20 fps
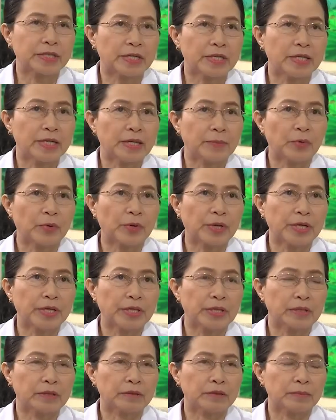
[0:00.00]
trĩ là một cái
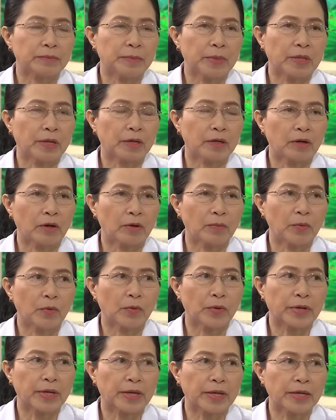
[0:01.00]
hiện tượng mà nó có
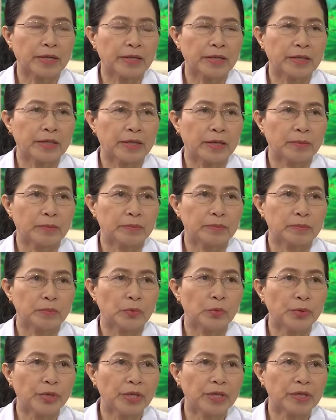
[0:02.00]
một cái
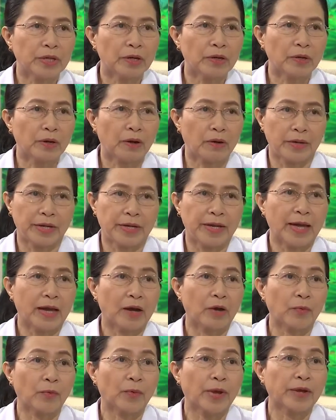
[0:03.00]
búi nó lòi ra
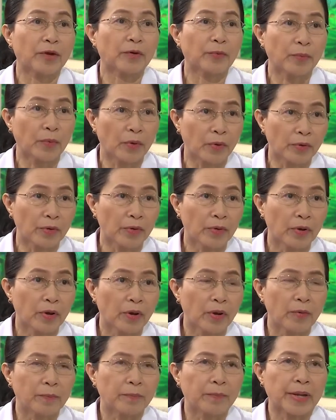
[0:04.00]
ở ngoài hậu môn
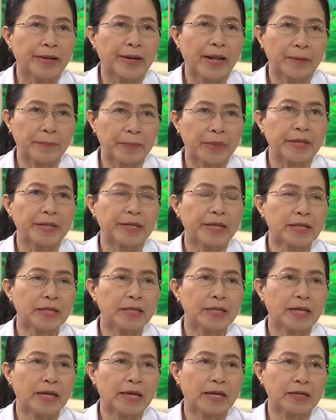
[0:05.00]
mà đặc biệt
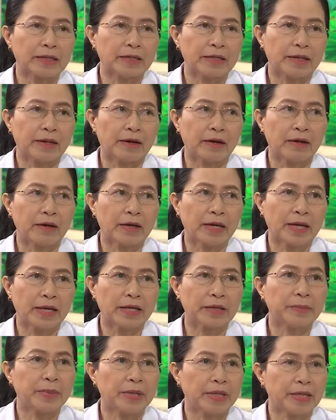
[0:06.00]
nhất là người đó
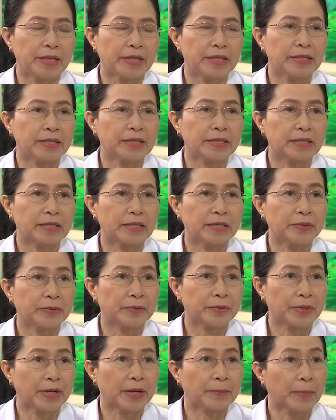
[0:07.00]
hay bị đi
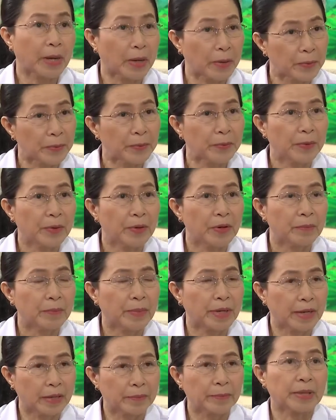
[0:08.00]
tiêu ra máu
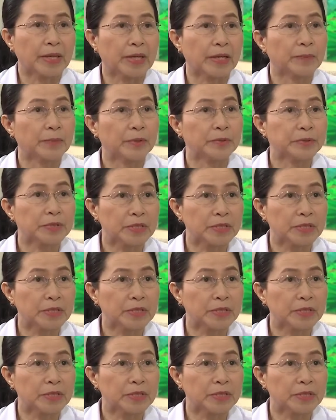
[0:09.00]
mà đặc biệt là máu